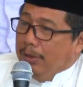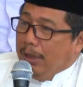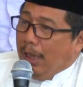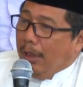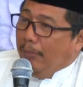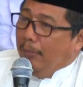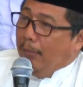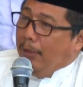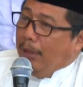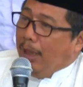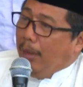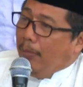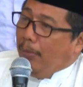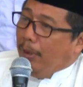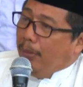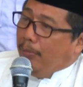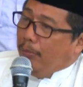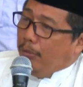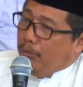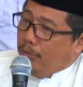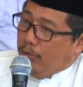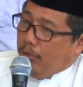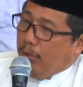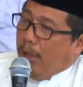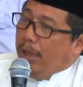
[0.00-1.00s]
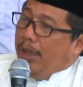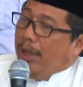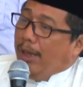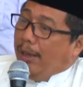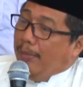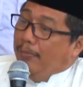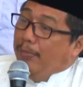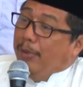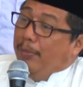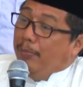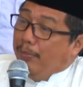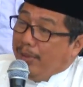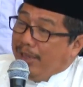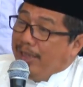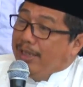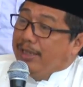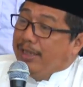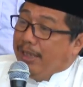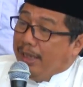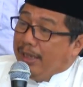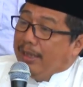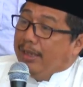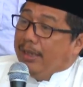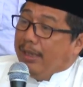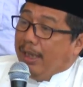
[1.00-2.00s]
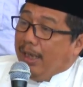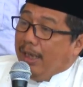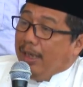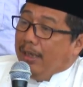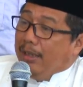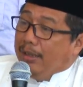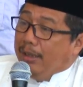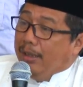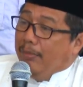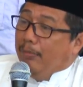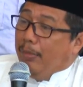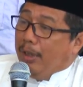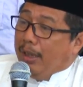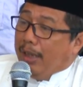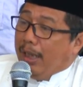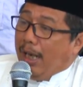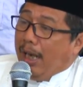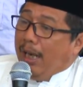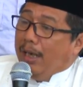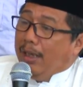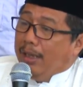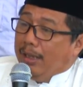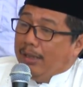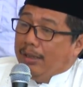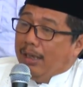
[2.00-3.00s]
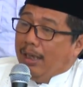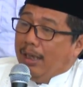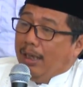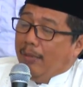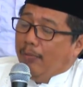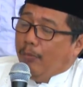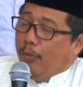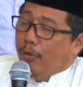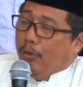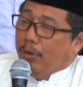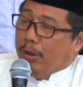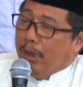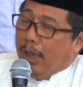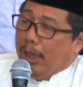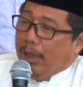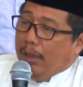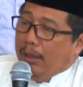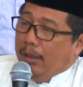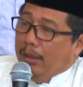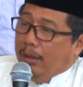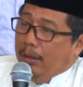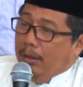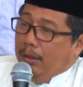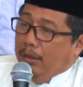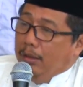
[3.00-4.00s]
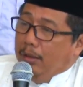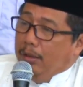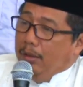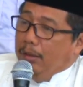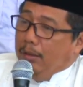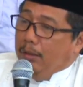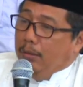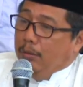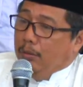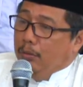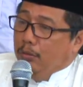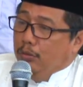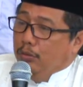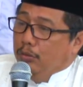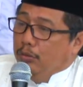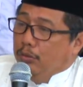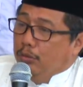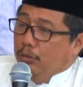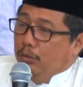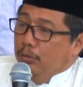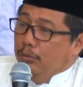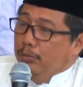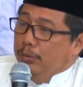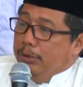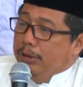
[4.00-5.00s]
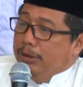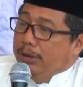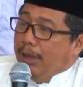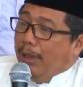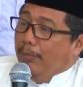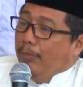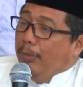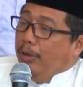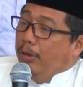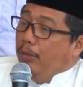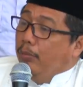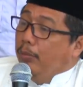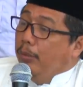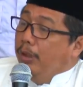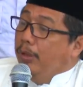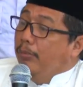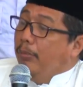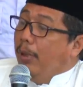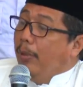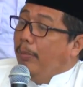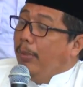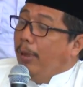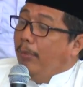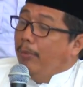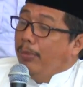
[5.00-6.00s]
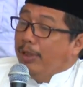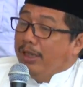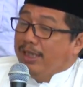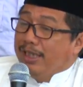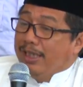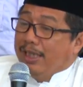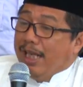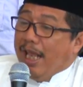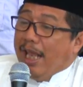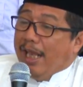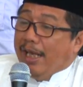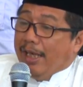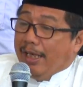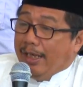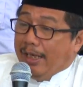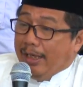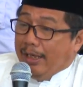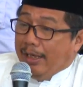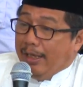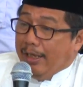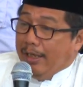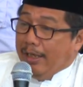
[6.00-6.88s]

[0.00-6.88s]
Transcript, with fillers: dan mendapat persetujuan Habib Rizik ya di Mekah kita laporkan untuk bisa menemui Bapak Presiden